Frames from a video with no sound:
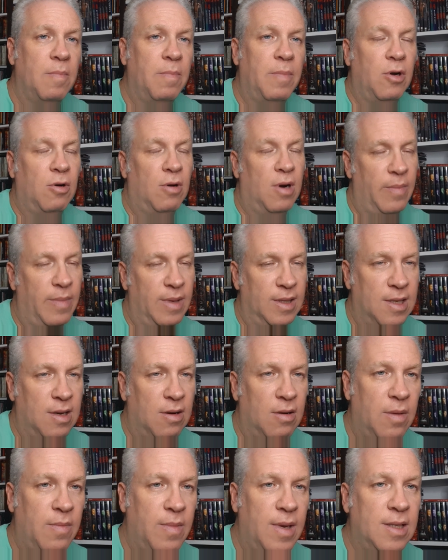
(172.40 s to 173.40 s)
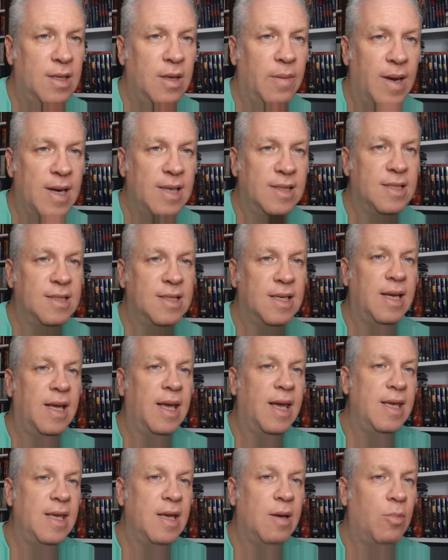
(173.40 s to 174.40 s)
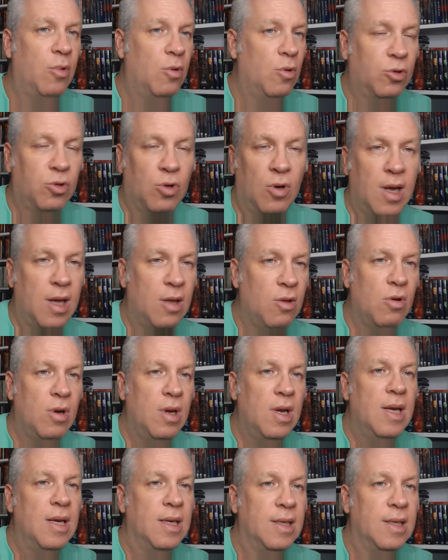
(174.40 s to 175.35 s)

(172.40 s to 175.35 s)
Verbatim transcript: pero lamentablemente parece ser que ella por otro lado